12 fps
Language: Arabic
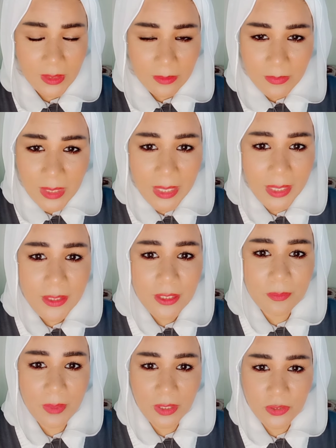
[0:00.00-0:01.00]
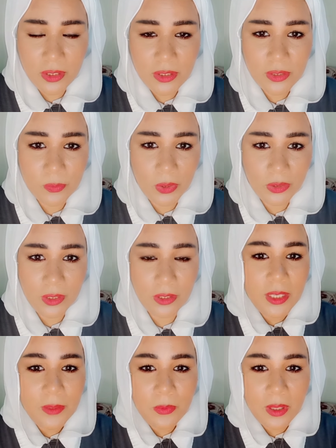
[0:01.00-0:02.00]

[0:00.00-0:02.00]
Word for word: ابداي حياتك مع شخص محترم طيب